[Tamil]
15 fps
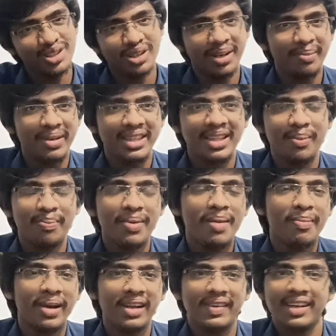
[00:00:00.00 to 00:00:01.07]
ஸோ அப்படி தப்பே
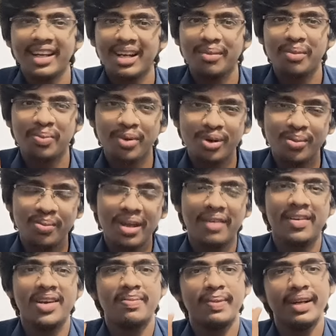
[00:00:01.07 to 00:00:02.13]
பண்ண வேணாம் நம்ம
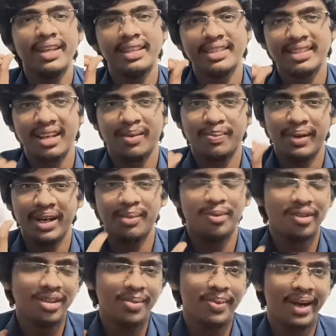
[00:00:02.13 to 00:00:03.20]
பொறுமையாக வெயிட் பண்ணி சிறப்பாக நம்ம
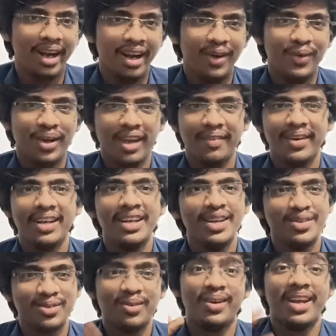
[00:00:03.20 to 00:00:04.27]
வந்து பண்ணலாம் ஓகேவா
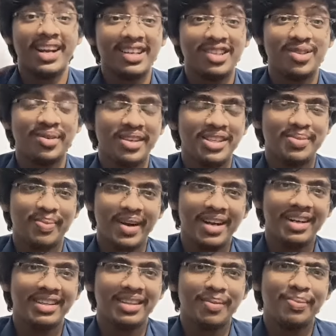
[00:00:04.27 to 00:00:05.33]
ஸோ நிறைய ஸ்டூடெண்ட்ஸ்
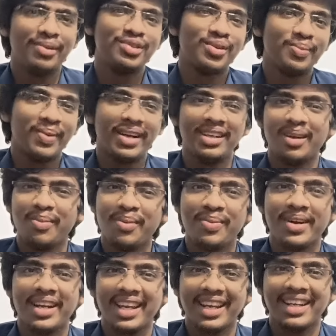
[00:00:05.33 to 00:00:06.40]
பண்ணுற தப்பு ஸோ பண் தப்பு
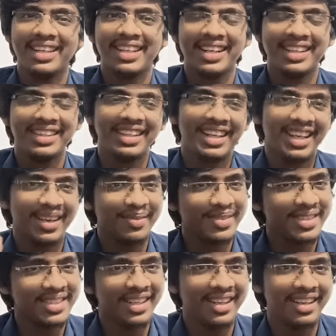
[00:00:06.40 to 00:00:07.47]
பண்ணிட்டீங்கன்னா அதுக்கடுத்து
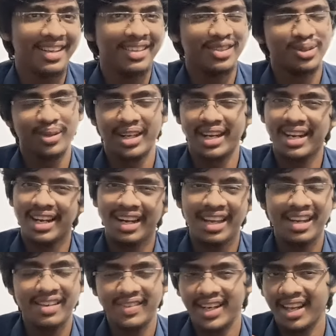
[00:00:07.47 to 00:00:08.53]
டிஎஃப்சி சென்டர் ஸோ நிறைய
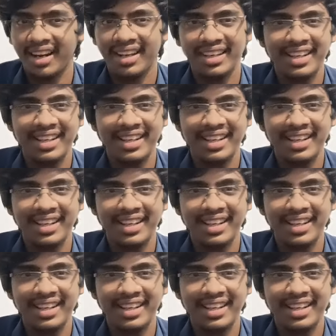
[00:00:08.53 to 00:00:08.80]
அலையிற வேலைலாம்